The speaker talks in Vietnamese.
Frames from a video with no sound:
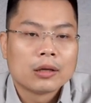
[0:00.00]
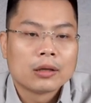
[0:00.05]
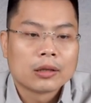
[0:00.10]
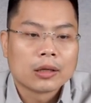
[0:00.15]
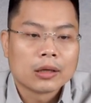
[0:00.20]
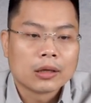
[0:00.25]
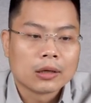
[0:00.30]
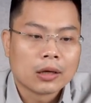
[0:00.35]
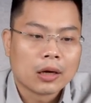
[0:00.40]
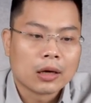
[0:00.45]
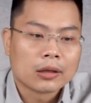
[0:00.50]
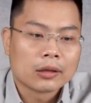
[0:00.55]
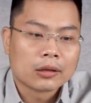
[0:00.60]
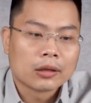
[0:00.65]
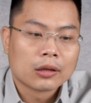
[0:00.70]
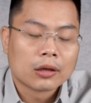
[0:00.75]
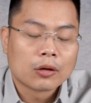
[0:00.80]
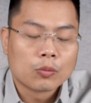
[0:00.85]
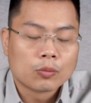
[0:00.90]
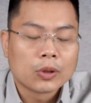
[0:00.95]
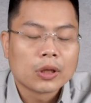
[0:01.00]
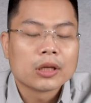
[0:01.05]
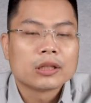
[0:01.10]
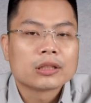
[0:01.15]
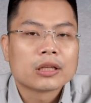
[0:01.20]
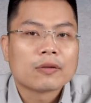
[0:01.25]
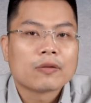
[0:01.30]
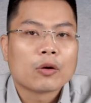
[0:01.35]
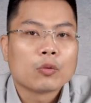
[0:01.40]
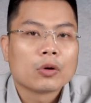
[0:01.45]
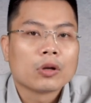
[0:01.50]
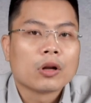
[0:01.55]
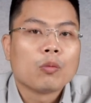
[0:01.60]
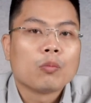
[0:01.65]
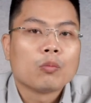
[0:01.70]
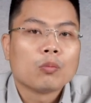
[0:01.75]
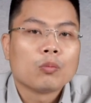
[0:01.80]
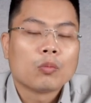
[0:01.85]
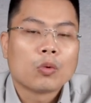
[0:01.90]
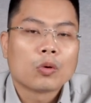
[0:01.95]
Thì à, công ty sẽ phải huy động
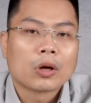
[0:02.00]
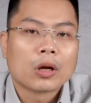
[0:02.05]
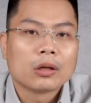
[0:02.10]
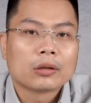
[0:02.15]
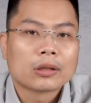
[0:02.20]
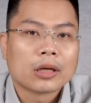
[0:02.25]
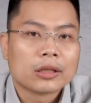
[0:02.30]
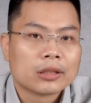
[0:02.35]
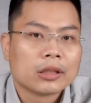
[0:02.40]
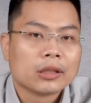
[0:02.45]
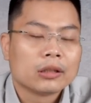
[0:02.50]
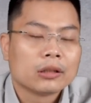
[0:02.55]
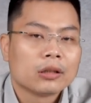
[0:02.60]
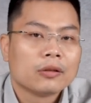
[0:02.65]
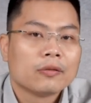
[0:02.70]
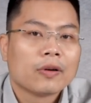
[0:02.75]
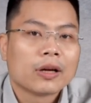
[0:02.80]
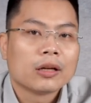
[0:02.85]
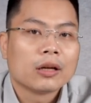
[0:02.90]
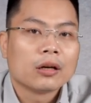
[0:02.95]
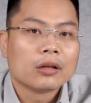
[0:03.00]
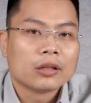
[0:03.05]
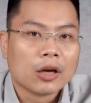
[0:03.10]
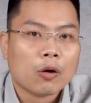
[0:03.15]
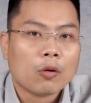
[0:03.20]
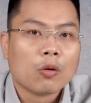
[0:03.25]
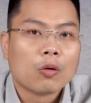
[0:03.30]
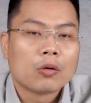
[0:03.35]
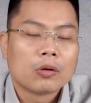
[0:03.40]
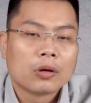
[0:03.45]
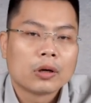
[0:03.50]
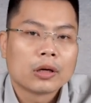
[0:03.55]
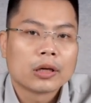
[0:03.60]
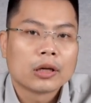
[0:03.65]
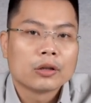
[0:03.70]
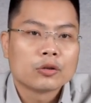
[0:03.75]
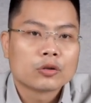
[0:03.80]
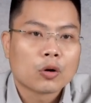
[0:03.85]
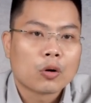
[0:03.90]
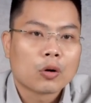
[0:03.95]
một cái lượng tài chính từ vay nợ nhiều
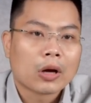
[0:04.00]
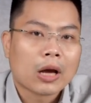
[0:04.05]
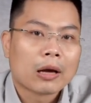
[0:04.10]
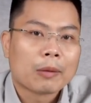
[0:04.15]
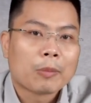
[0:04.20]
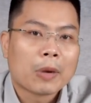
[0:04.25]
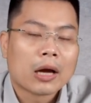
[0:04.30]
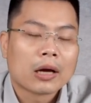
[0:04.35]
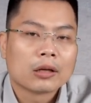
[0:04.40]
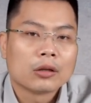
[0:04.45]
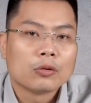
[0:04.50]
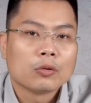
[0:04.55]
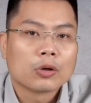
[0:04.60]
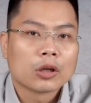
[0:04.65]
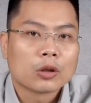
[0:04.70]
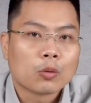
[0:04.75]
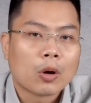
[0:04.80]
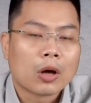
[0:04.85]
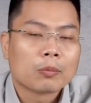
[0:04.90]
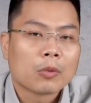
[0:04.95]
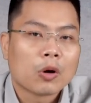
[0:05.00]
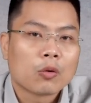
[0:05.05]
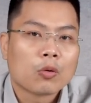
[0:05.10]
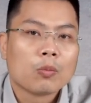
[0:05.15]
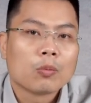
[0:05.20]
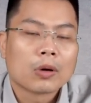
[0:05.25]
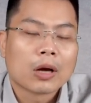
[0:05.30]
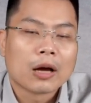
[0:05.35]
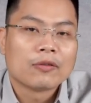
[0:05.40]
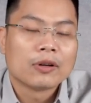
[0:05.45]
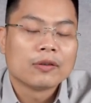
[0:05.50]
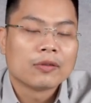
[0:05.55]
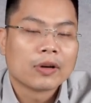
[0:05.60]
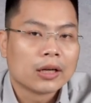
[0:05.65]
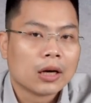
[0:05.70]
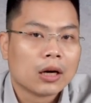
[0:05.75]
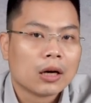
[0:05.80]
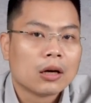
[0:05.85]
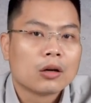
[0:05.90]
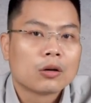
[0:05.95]
khiến cho cả bảng cân đối kế toán bao gồm cả phần vay
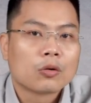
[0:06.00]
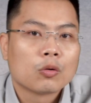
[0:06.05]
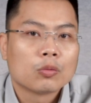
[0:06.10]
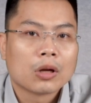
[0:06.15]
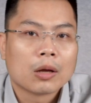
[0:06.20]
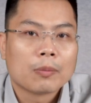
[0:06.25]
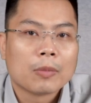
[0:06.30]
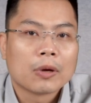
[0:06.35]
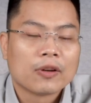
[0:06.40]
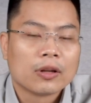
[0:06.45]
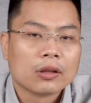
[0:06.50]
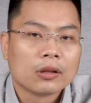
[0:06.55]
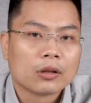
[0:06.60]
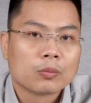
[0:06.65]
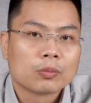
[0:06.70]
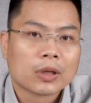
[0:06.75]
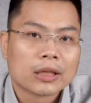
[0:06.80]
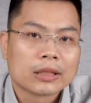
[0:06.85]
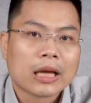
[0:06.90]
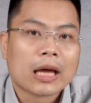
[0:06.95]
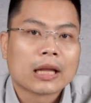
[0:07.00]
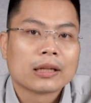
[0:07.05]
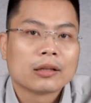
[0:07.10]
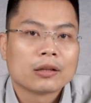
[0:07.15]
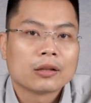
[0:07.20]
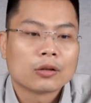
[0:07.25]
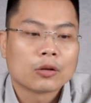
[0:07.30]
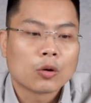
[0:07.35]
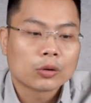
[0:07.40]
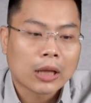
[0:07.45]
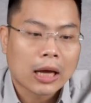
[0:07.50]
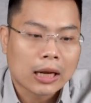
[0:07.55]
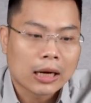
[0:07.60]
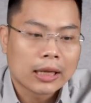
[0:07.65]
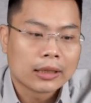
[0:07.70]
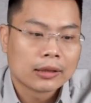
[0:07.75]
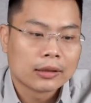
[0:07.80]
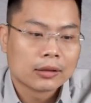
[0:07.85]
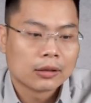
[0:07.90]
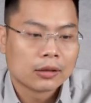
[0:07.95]
nợ cũng như là bất phần tổng tài sản nó tăng
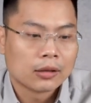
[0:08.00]
lên.